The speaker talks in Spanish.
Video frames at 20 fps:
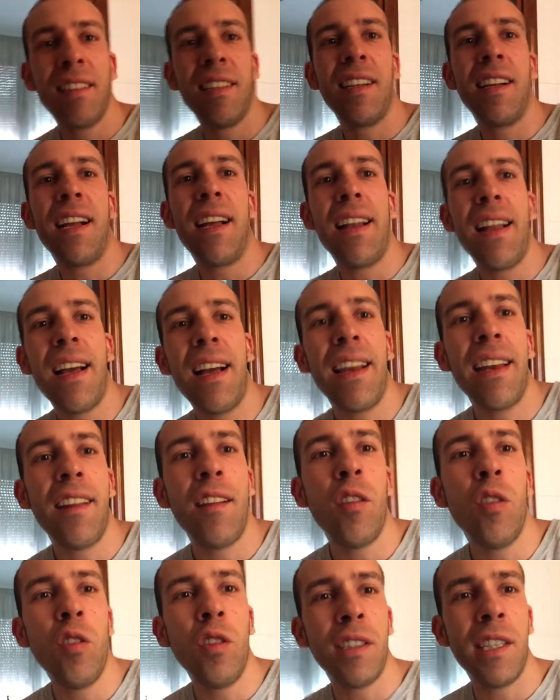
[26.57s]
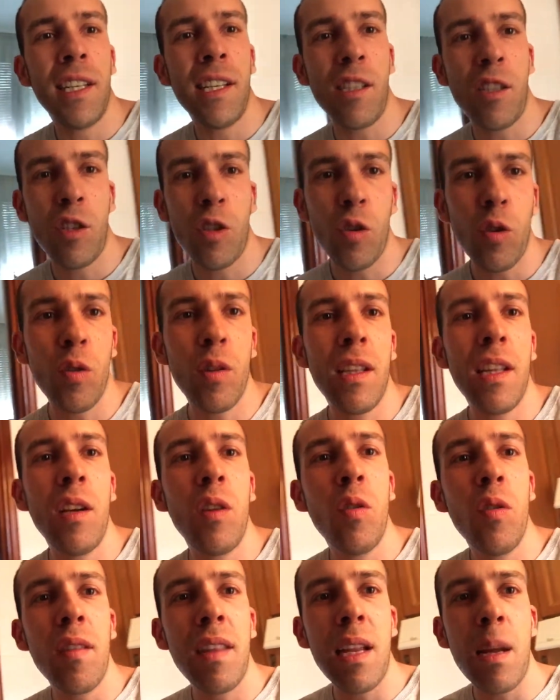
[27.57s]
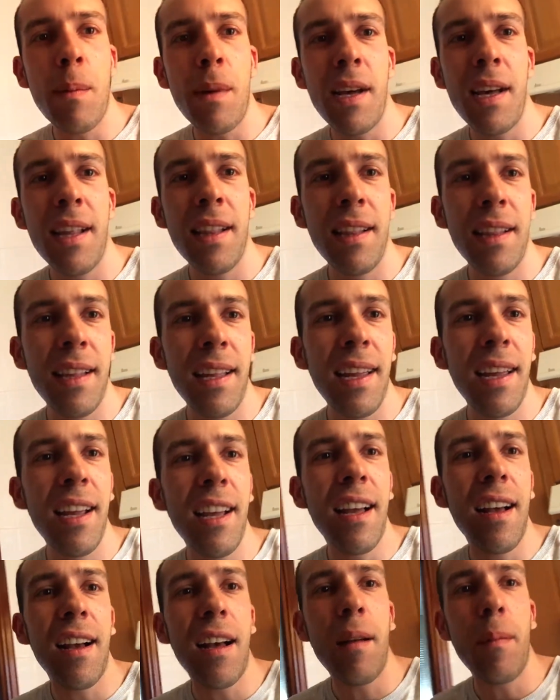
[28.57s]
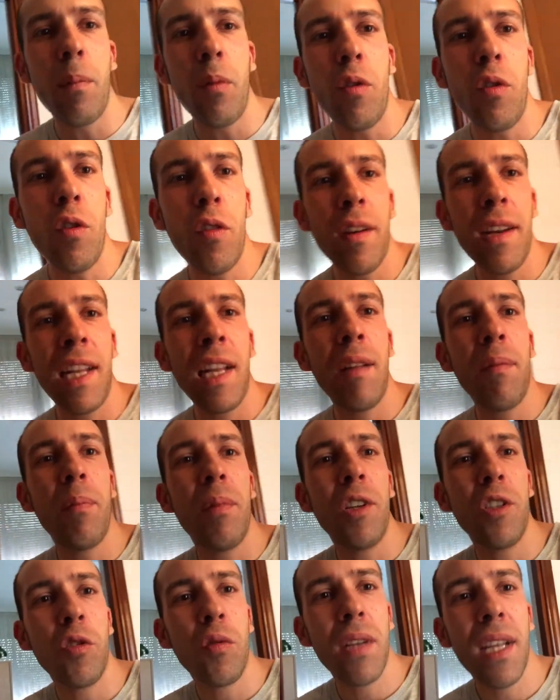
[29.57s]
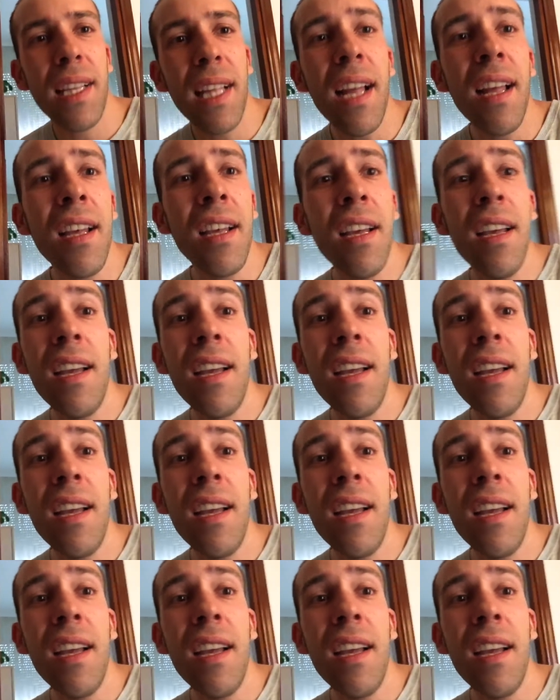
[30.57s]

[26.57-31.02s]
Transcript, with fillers: desde canarios, exótico, diamante, a pony, personata.